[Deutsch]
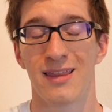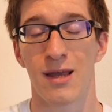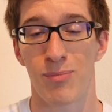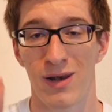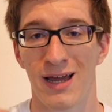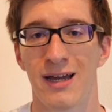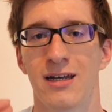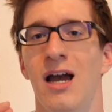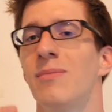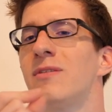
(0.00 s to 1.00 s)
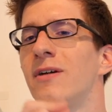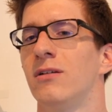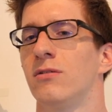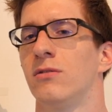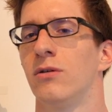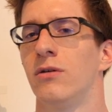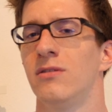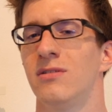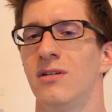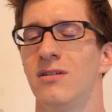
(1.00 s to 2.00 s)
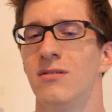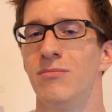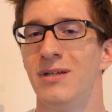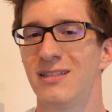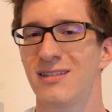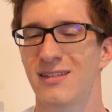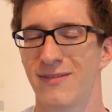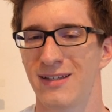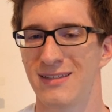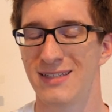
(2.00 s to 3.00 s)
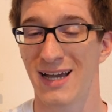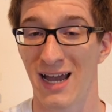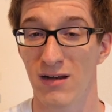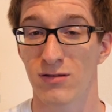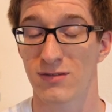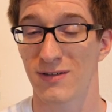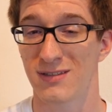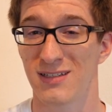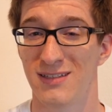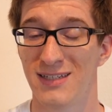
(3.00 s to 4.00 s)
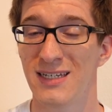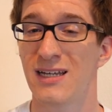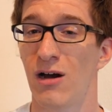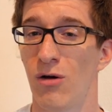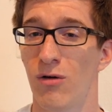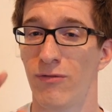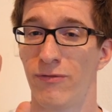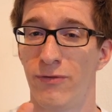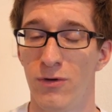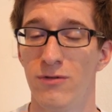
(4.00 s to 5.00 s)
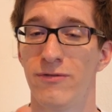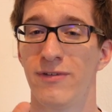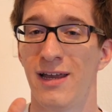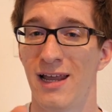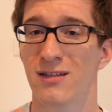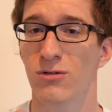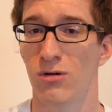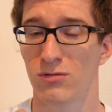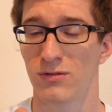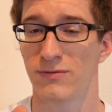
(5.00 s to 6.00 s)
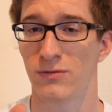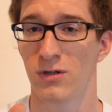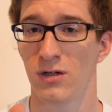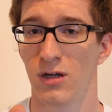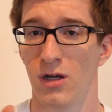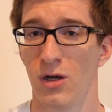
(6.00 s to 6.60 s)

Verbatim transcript: Der Plan ab 2019 bis 2021 sieht auch fünf Elektroautos vor